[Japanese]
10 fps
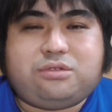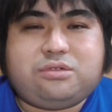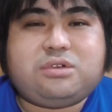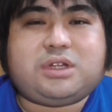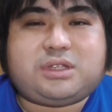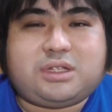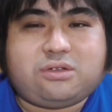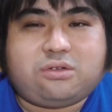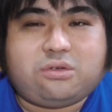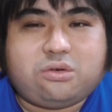夕方
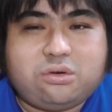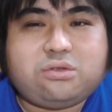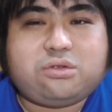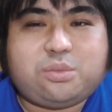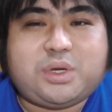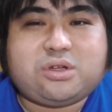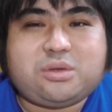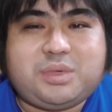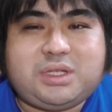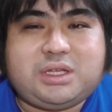の報道番
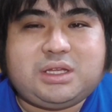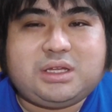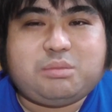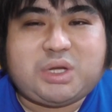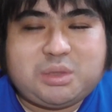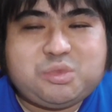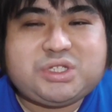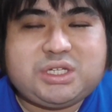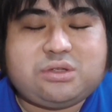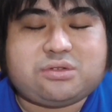組に、まあ、
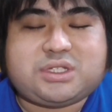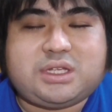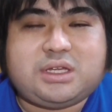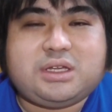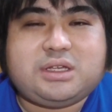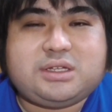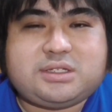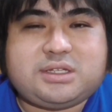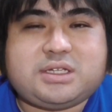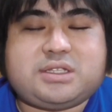MC として
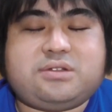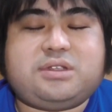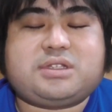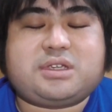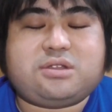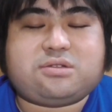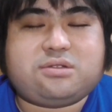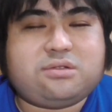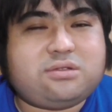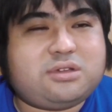出演してるんですけど、
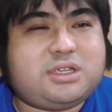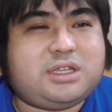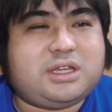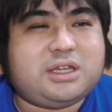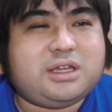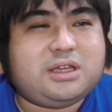その時に